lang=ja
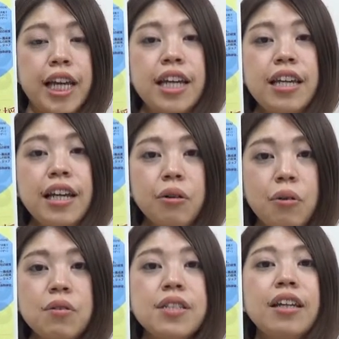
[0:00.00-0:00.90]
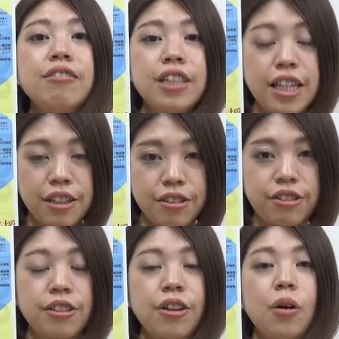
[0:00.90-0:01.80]

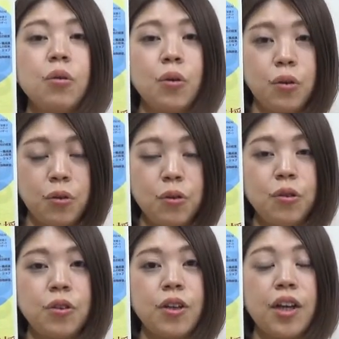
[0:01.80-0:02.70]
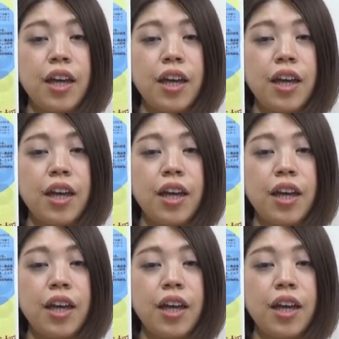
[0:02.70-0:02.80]
キャリアコンサルティングという、